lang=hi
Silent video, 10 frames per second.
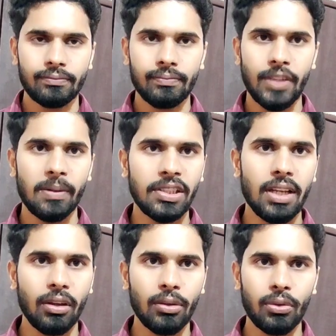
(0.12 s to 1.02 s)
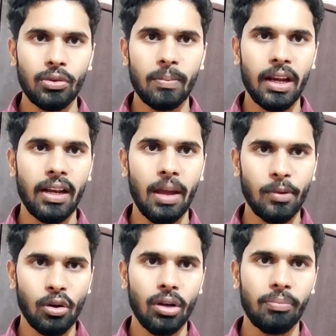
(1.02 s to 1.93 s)
नमस्कार दोस्तों मेरा नाम
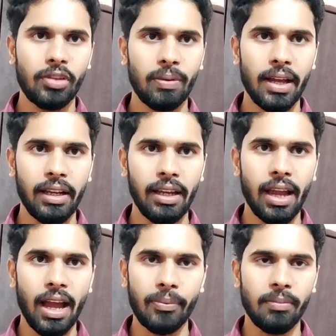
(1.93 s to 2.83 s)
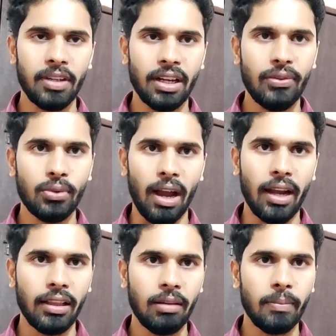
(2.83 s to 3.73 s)
गौरव तिवारी है आप सभी का
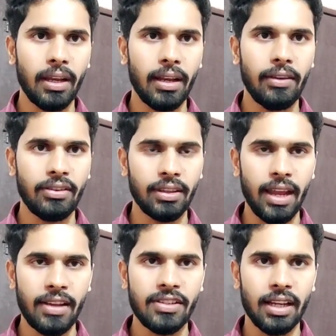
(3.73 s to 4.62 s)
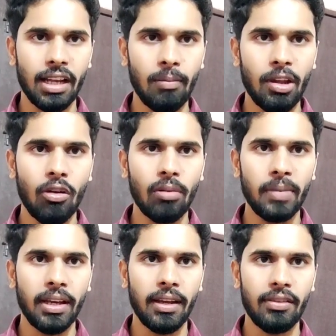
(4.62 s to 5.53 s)
स्वागत है मेरे इस नए चैनल में और
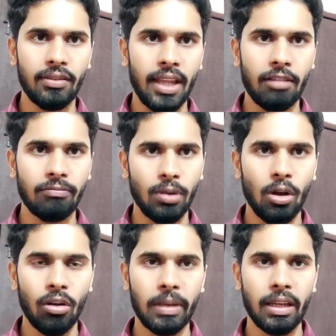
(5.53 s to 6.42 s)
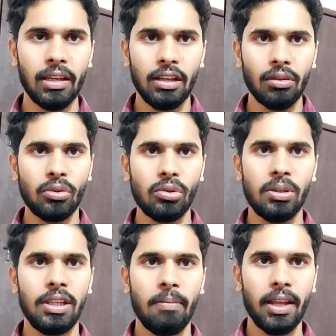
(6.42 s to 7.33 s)
मेरे इस नए ब्लॉग में दोस्तों
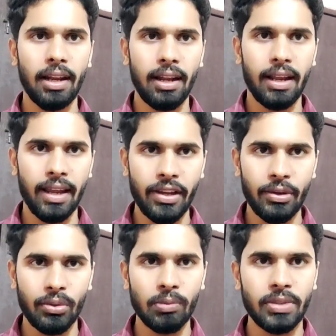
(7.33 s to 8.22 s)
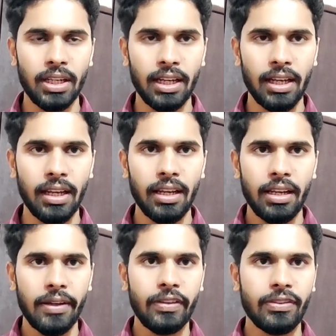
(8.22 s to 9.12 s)
ये मेरा नया यूट्यूब चैनल है
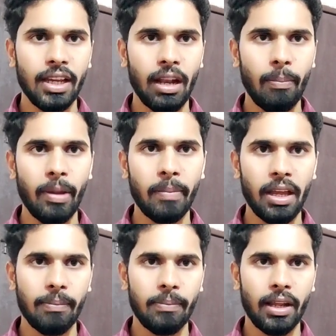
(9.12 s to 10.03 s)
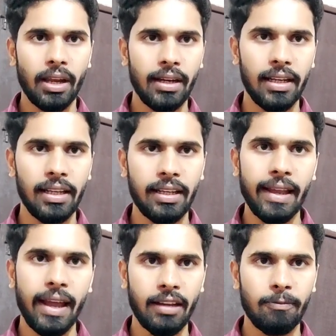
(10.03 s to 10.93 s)
इस चैनल पे मैं अपना डेली का
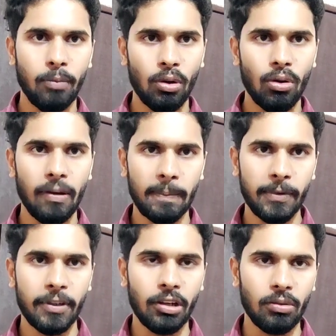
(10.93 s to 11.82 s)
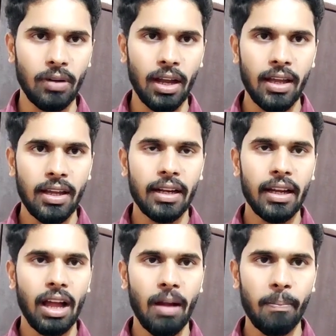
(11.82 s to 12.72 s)
एक ब्लॉग अपलोड करूँगा अगर
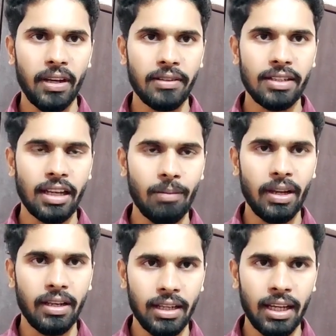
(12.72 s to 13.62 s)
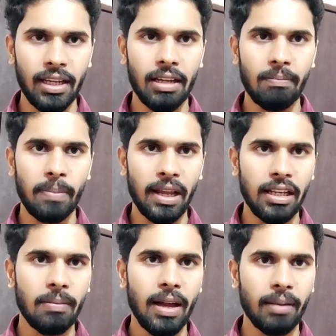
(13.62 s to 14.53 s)
आप मेरे चैनल पे नए हैं
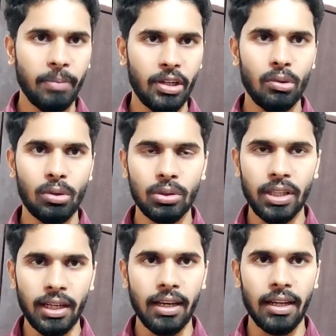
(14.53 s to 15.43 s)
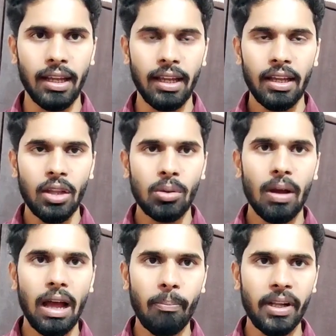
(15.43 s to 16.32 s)
पहली बार वीडियो को देख रहे हैं तो
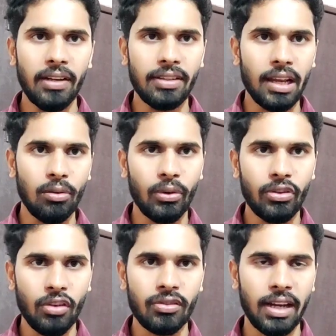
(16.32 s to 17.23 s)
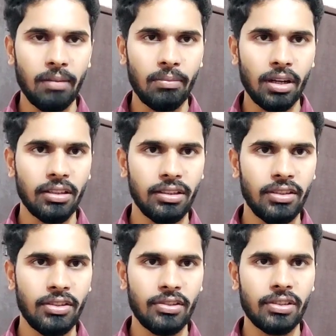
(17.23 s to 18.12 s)
आप मेरे चैनल को सब्सक्राइब कर दीजिए
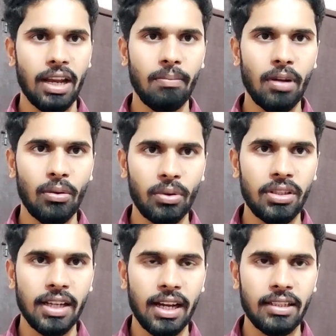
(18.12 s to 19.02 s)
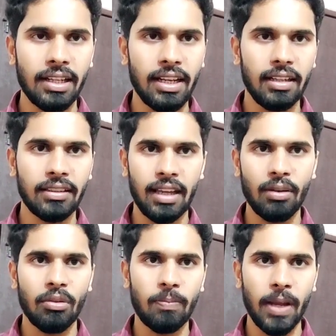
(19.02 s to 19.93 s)
सब्सक्राइब का कोई चार्ज नहीं लगता है
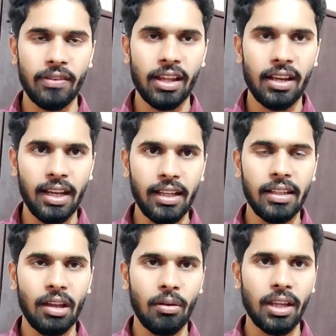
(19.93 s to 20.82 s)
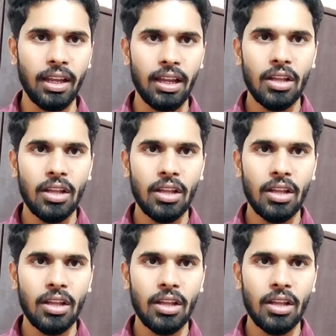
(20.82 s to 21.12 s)
कोई पैसा नहीं देना होता है